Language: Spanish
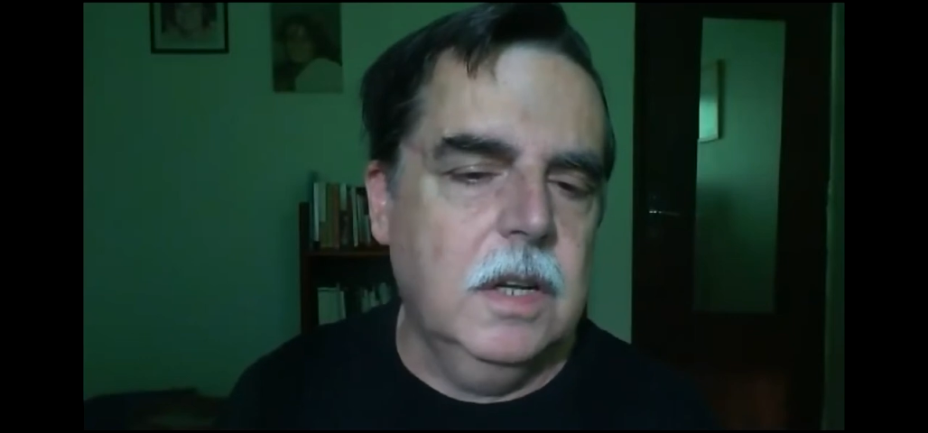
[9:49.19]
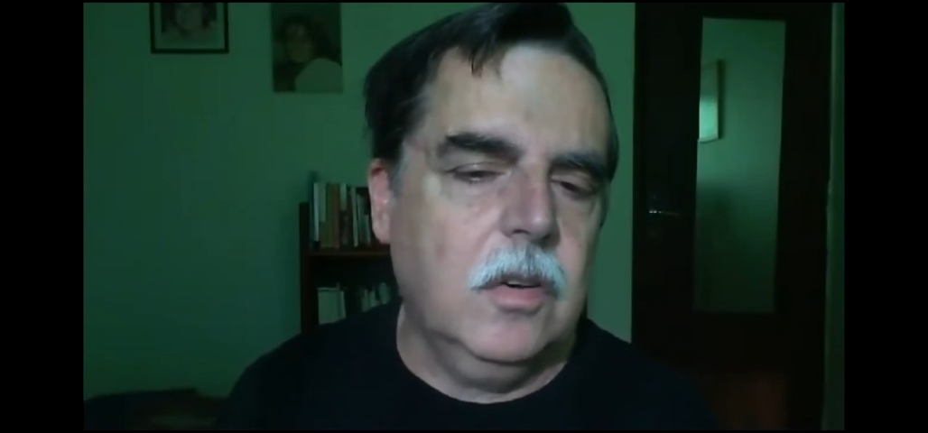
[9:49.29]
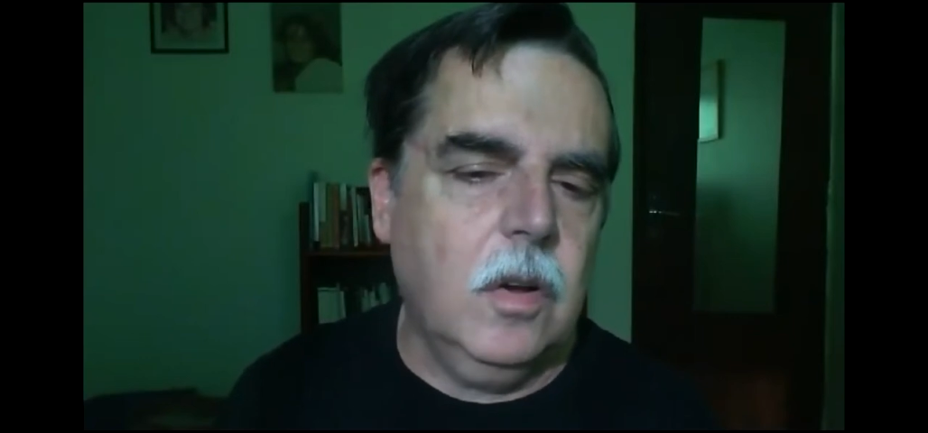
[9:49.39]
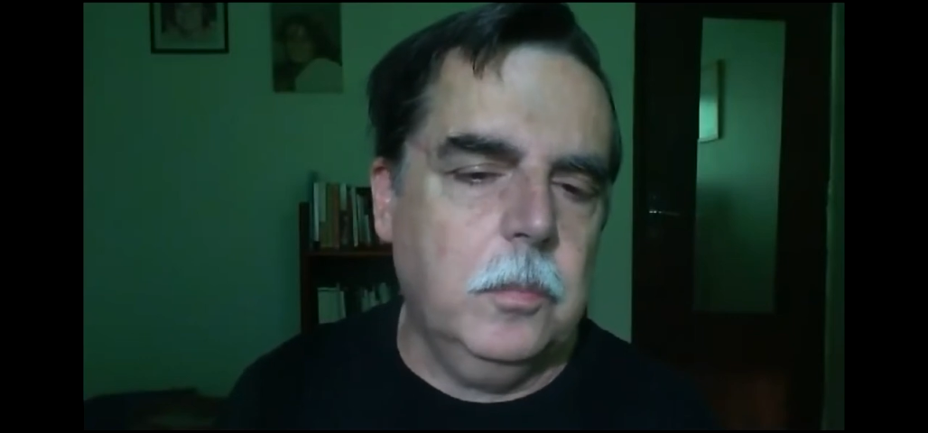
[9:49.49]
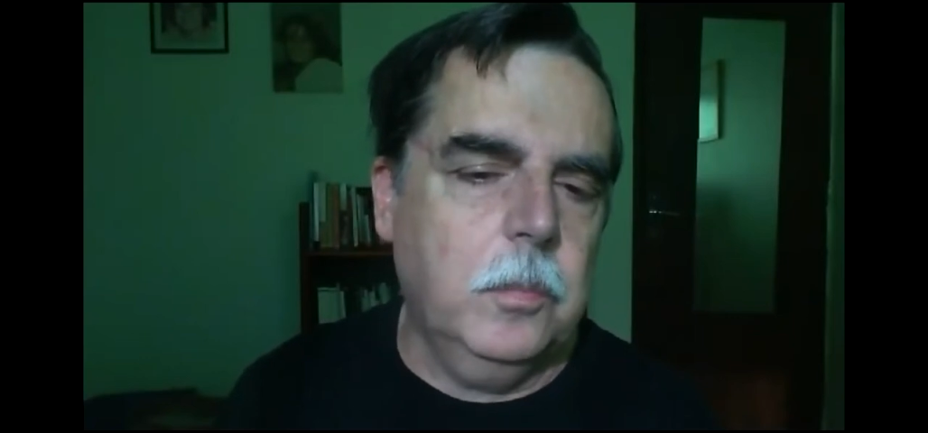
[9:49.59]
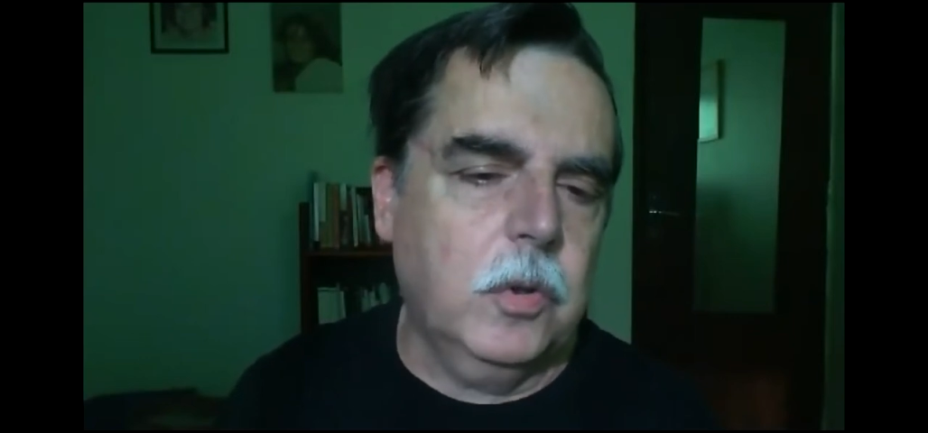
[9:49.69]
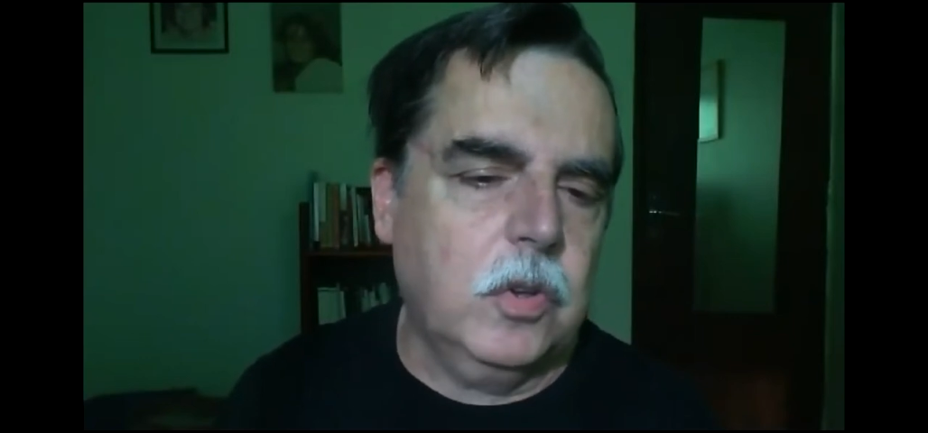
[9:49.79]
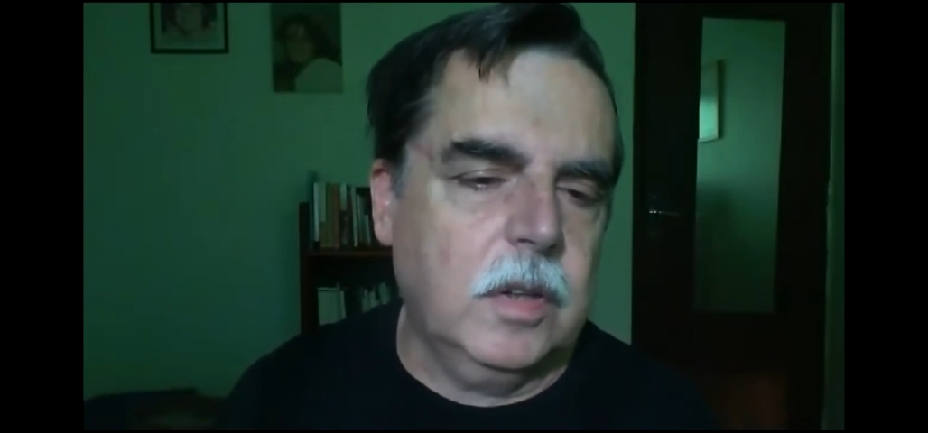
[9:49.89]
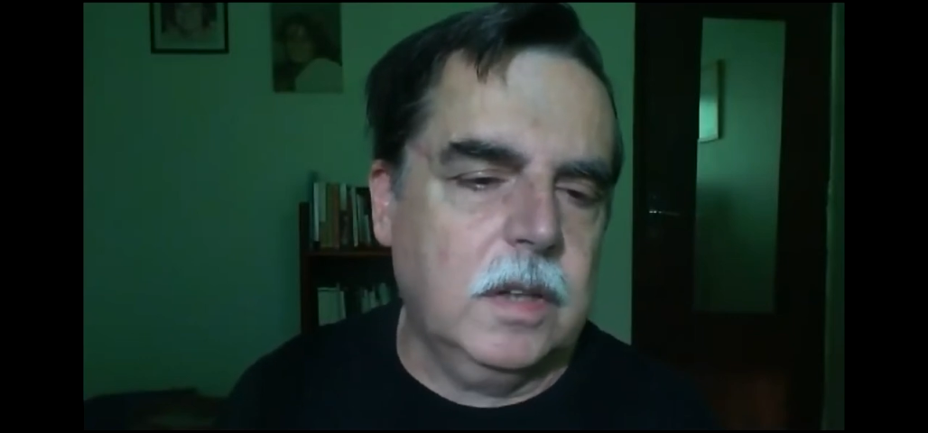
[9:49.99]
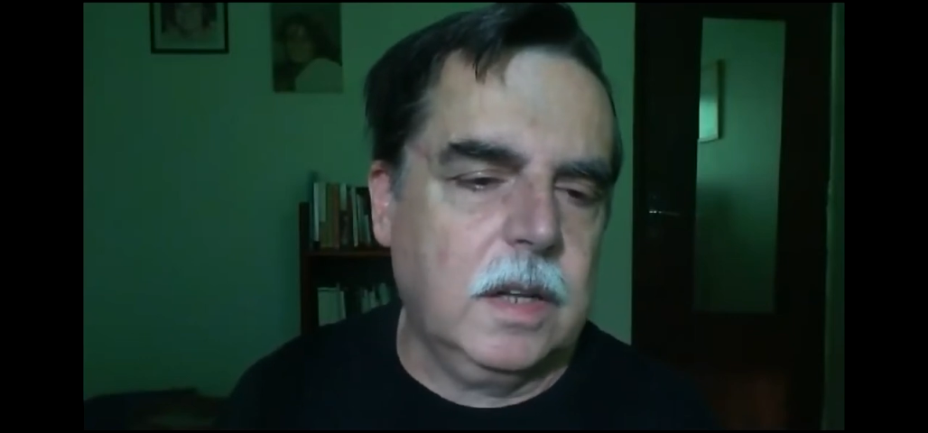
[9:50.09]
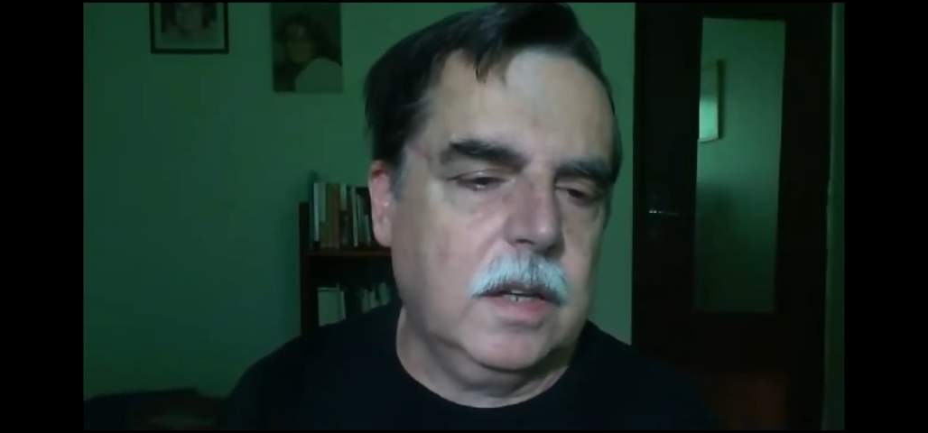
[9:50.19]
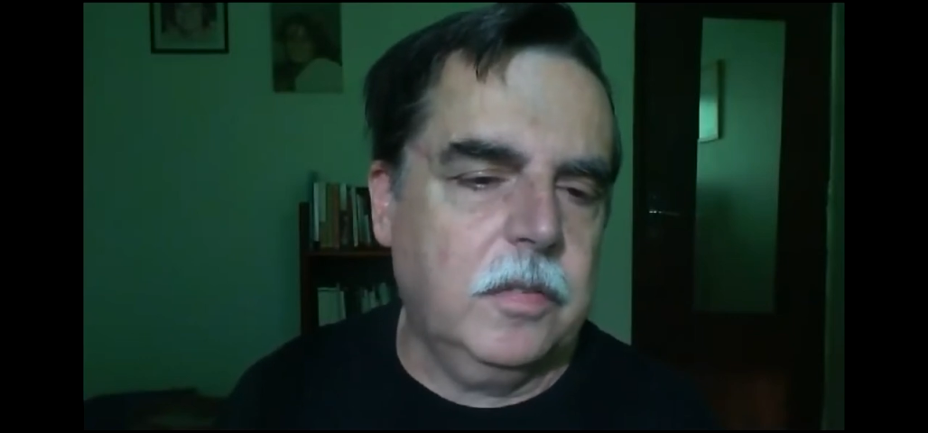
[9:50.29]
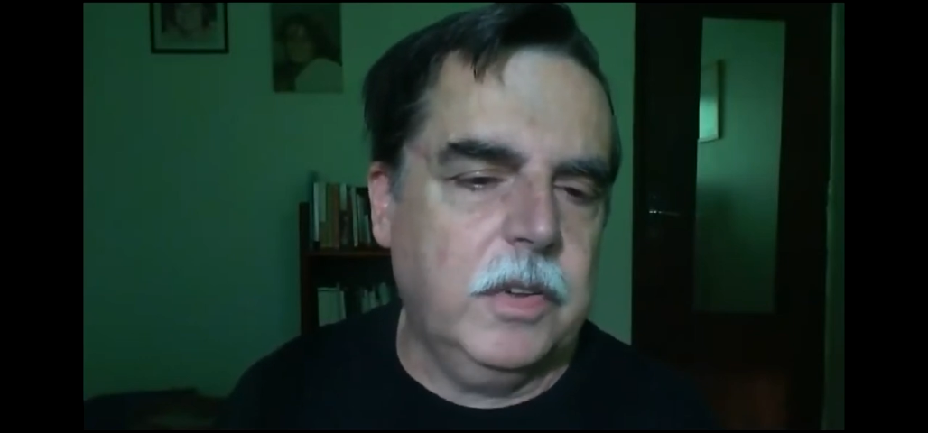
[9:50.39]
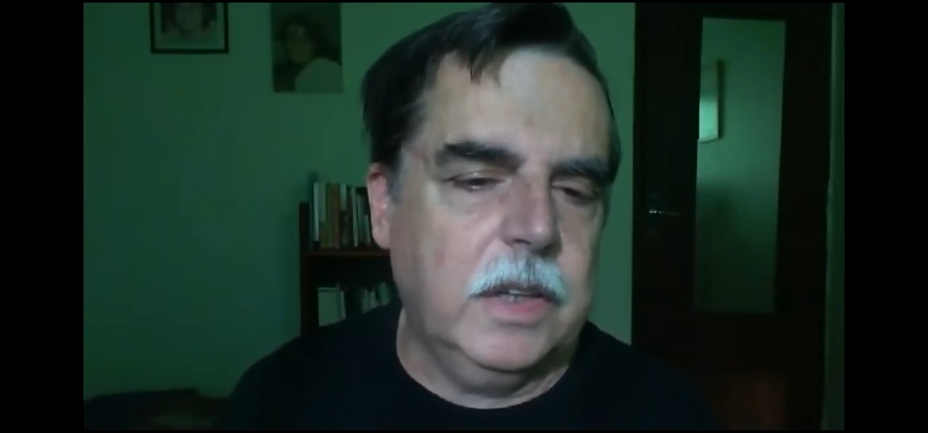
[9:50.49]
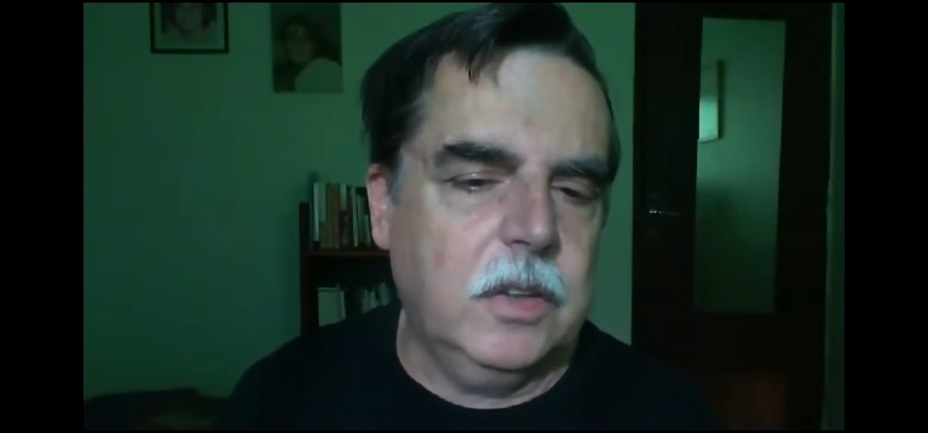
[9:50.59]
Con un montón de
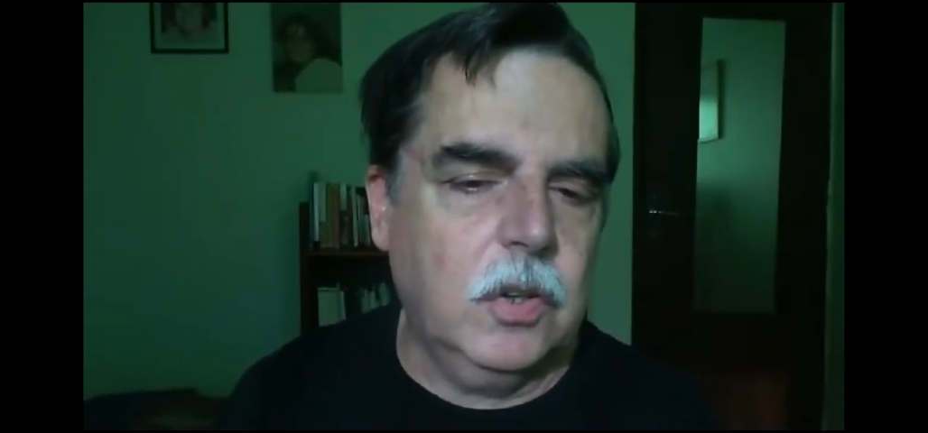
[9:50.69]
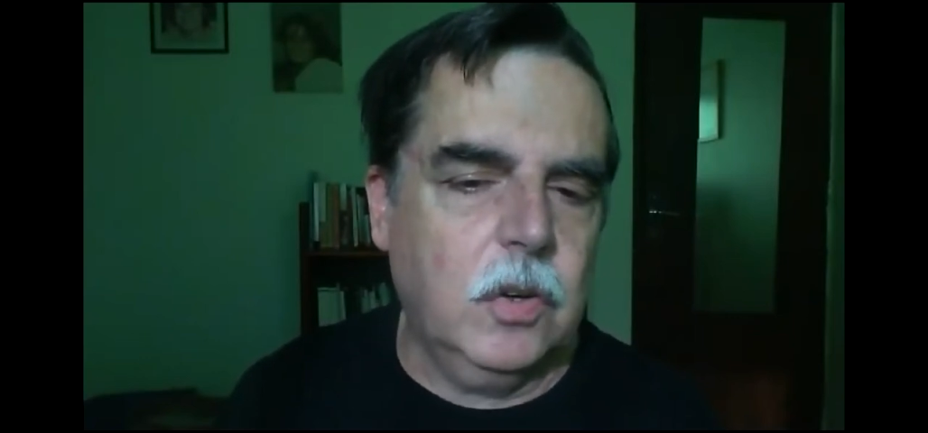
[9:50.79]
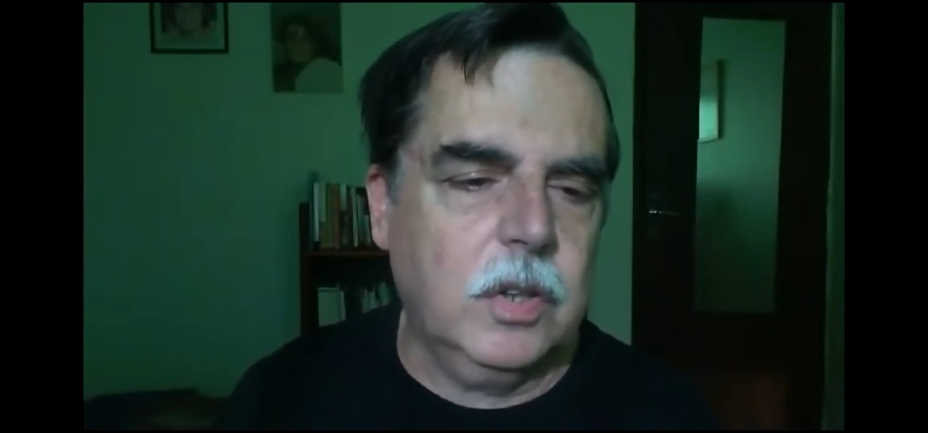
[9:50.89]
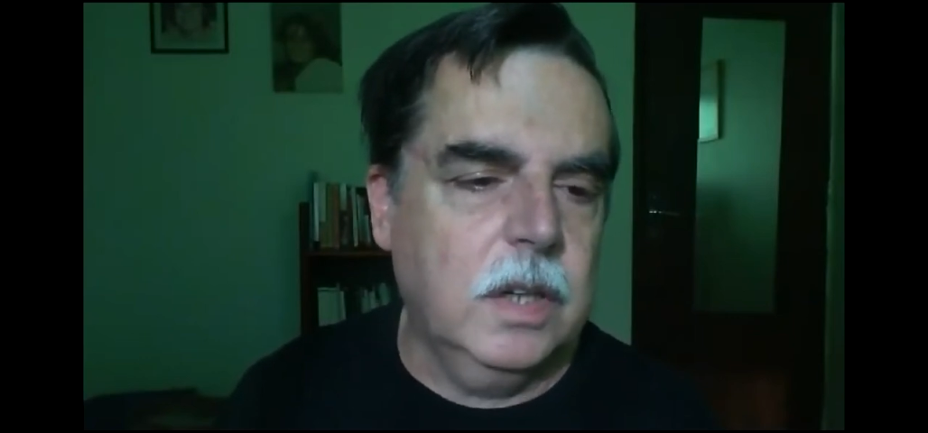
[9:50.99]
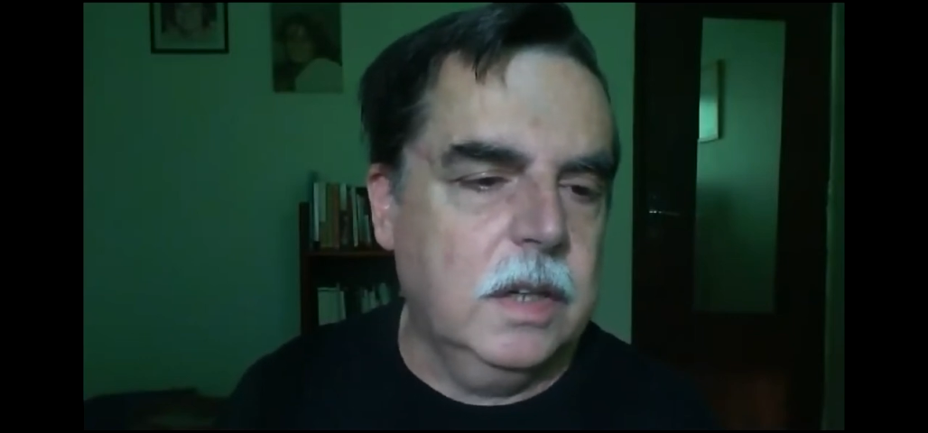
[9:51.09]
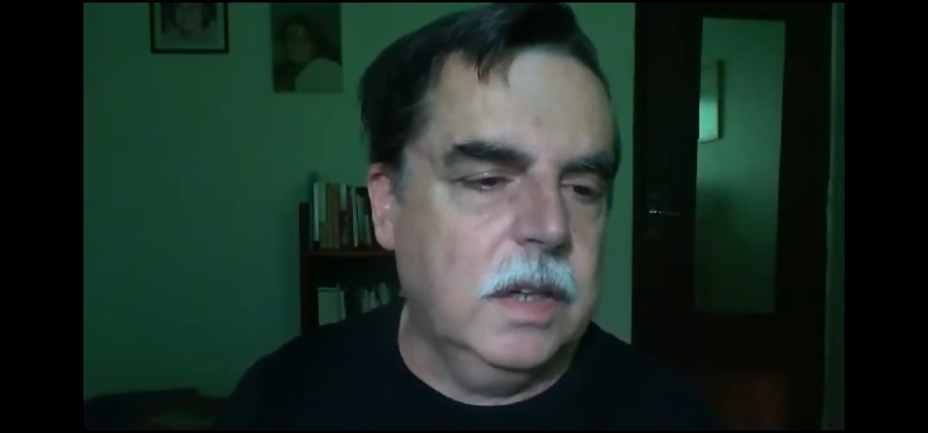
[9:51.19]
sacrificios